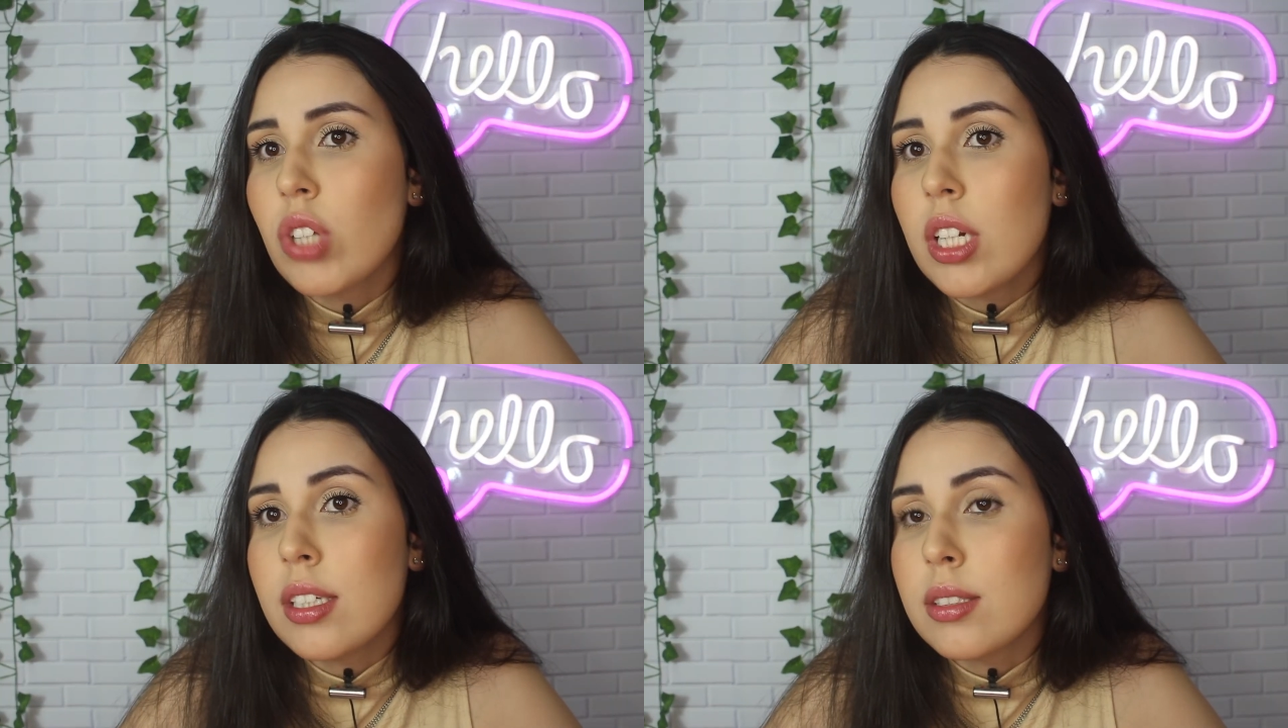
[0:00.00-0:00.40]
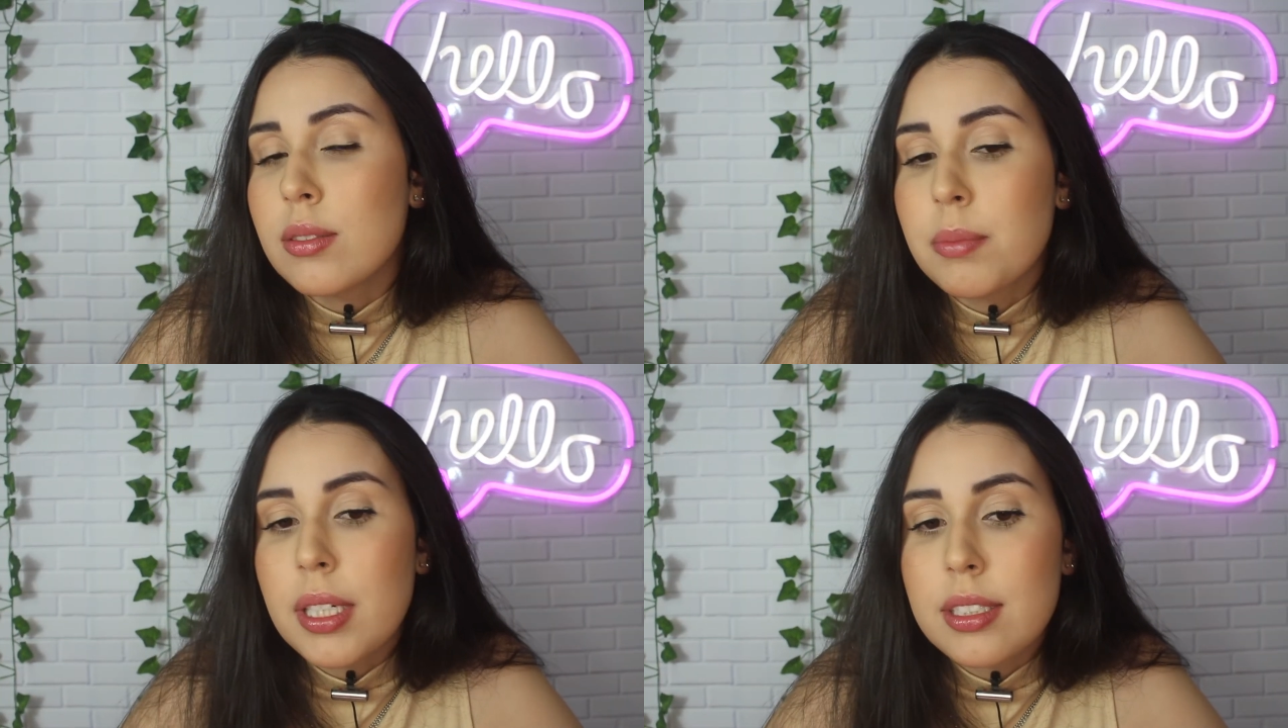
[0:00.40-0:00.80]
Olha
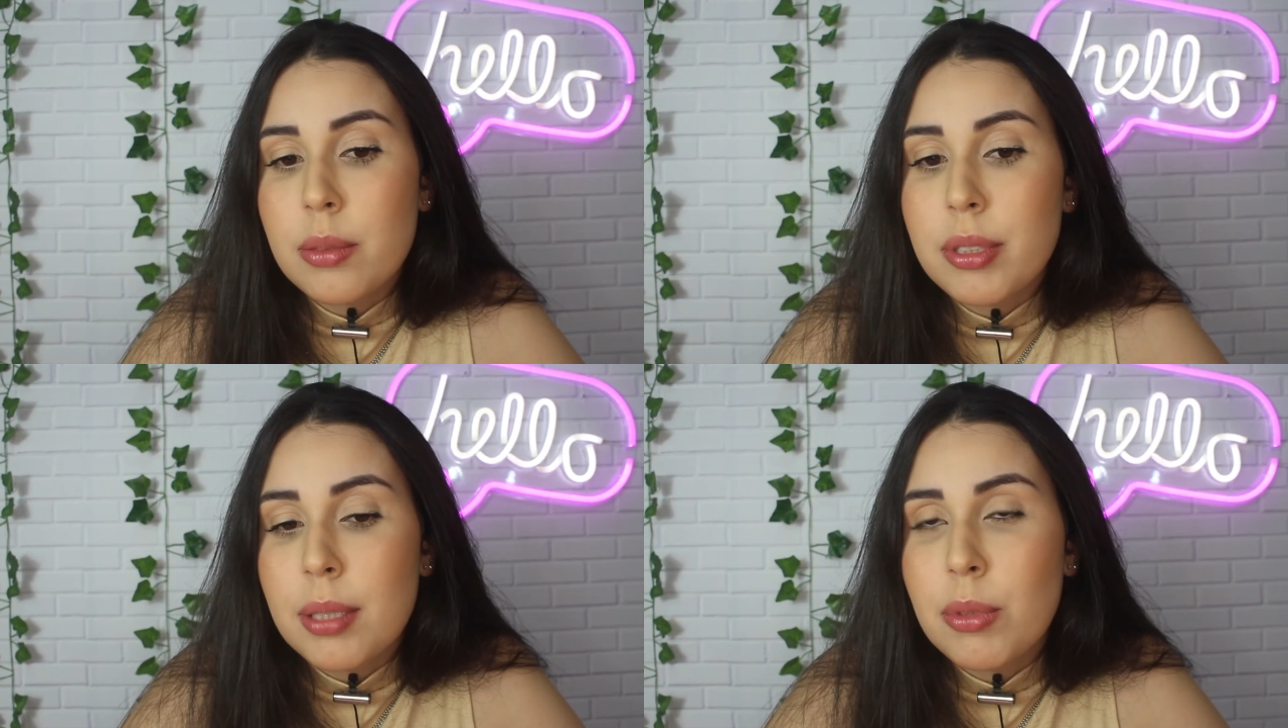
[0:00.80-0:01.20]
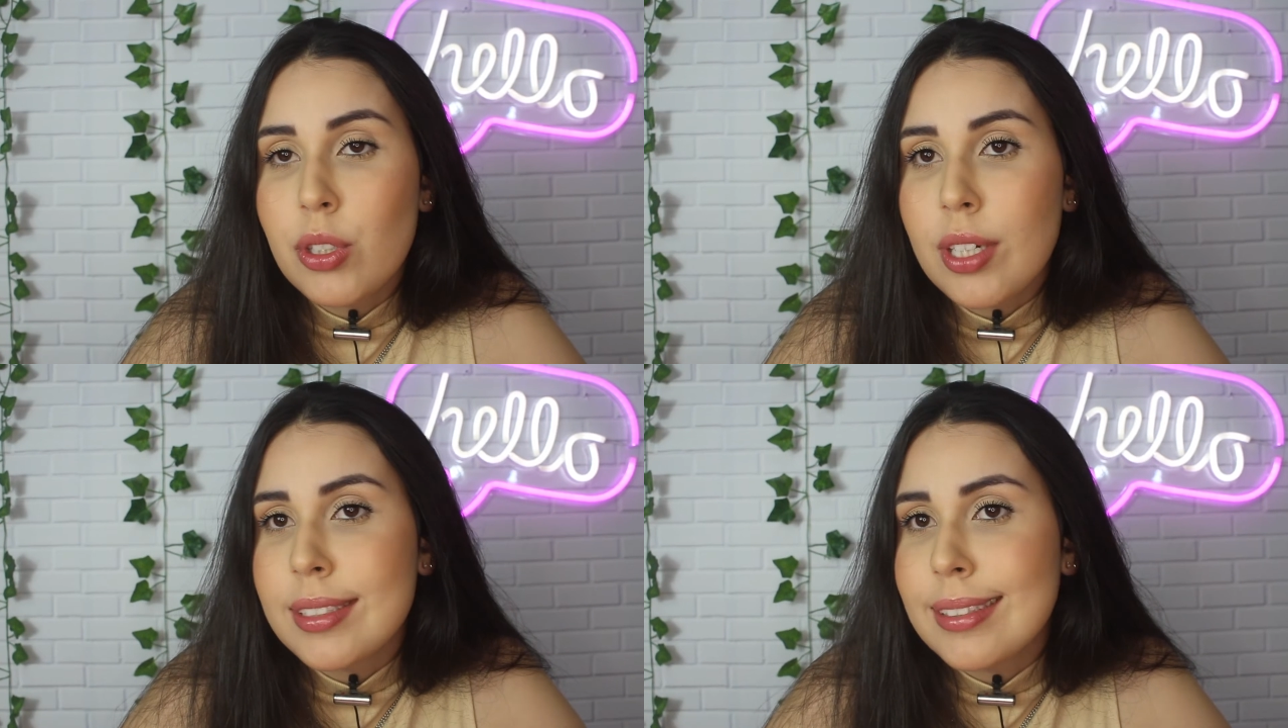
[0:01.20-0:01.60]
isso. Parece que eu botei
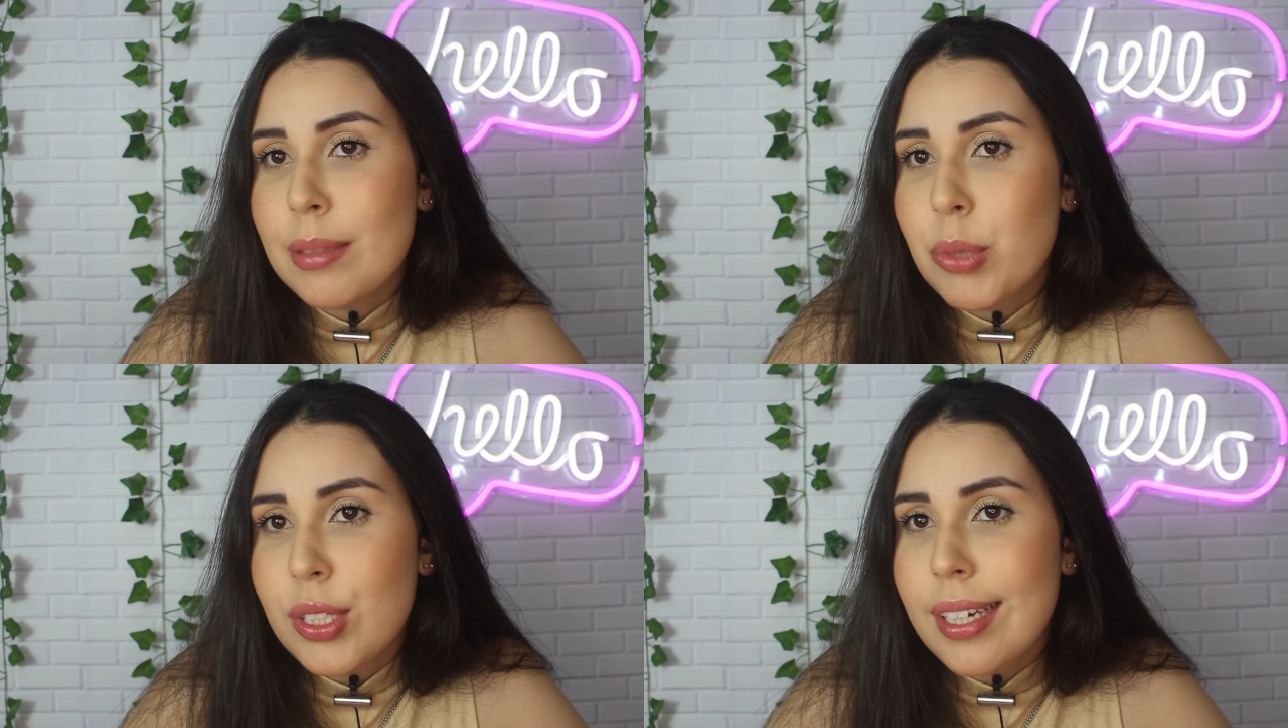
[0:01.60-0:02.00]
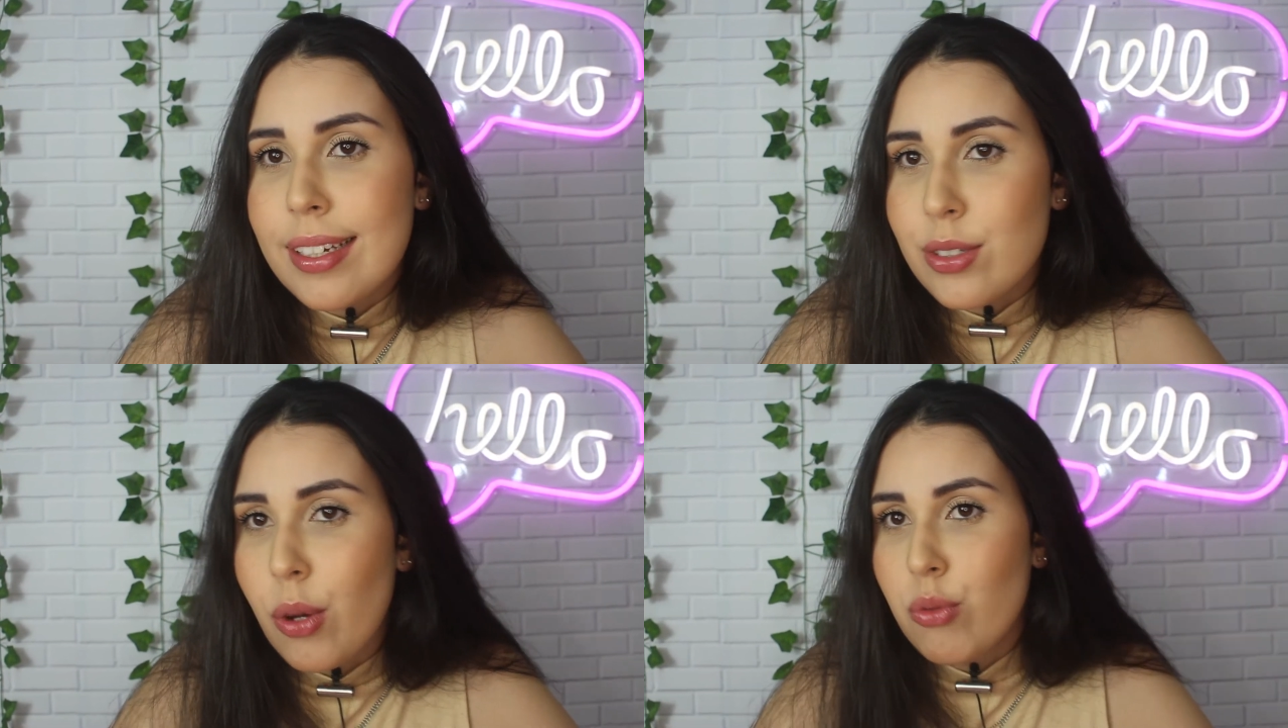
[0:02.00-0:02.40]
botox e nem
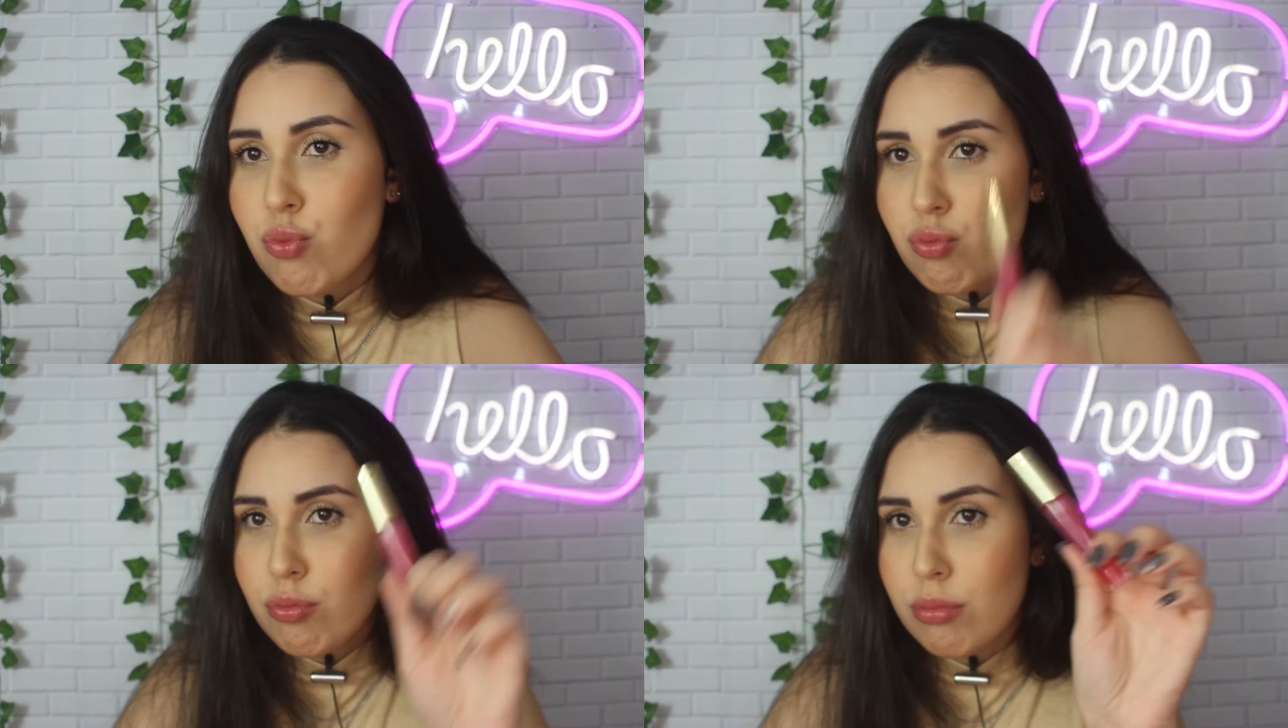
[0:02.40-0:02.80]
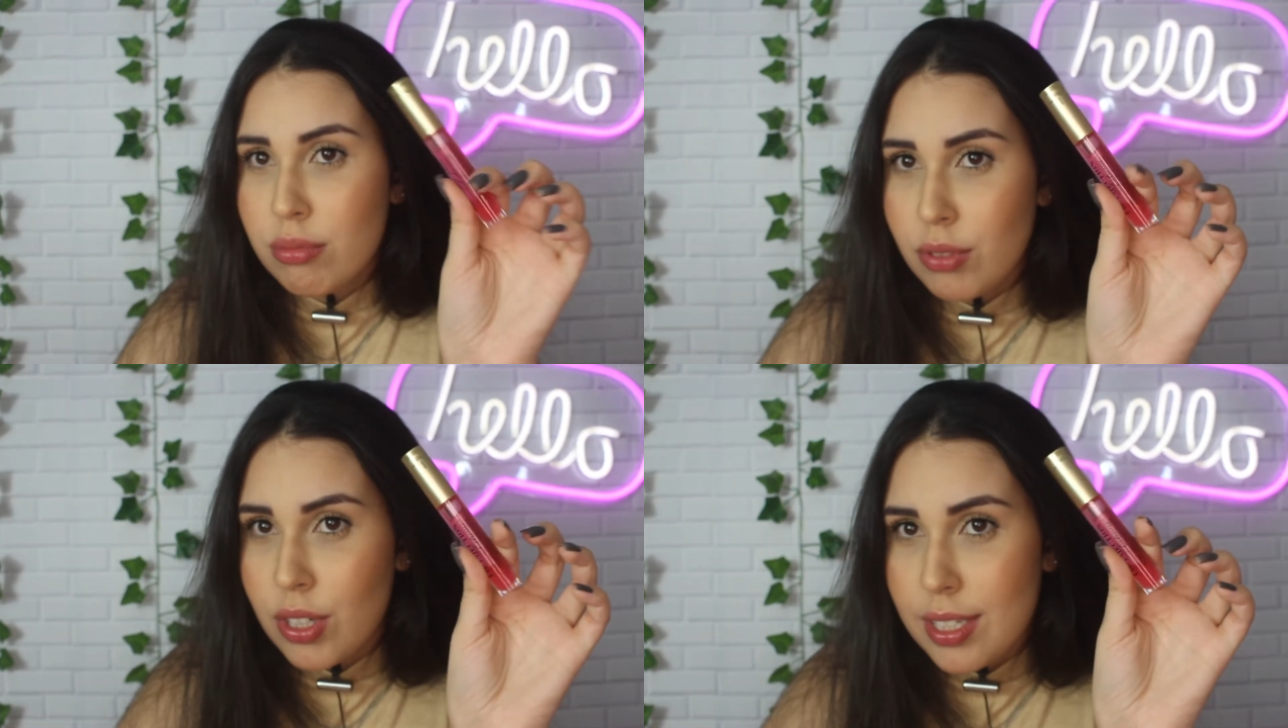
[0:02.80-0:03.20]
botei. É só um
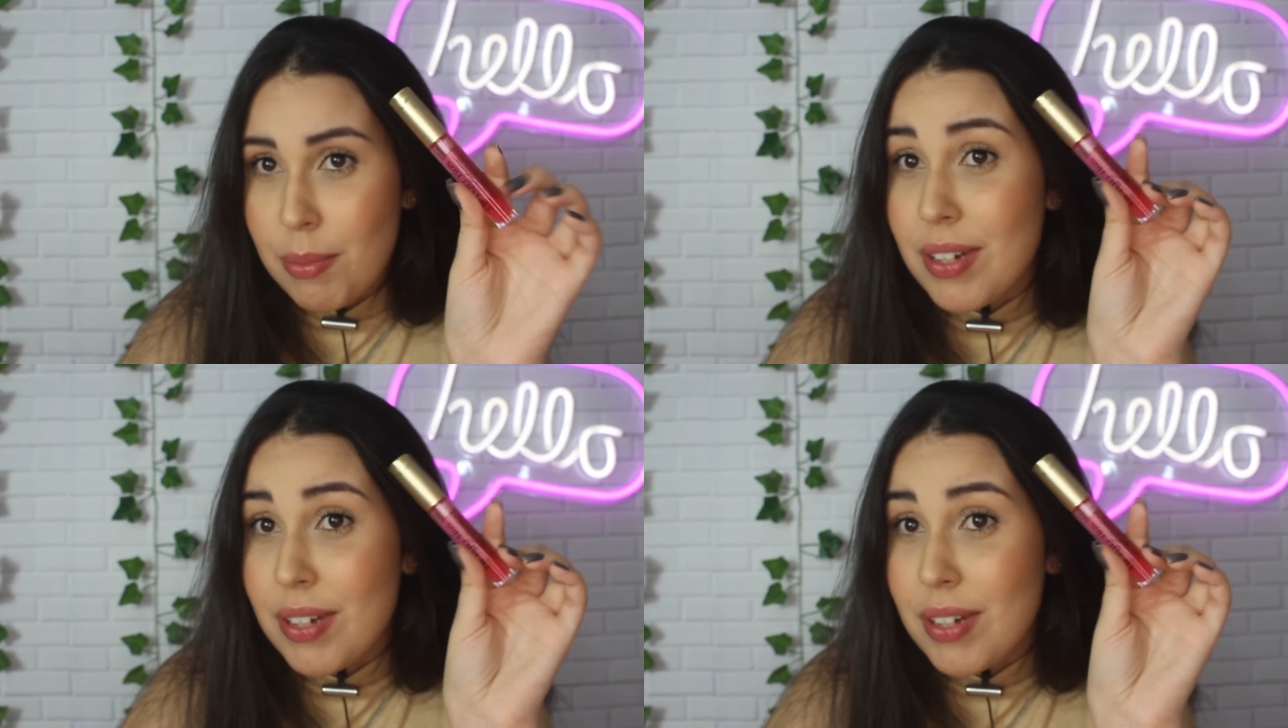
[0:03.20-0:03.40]
coisinha.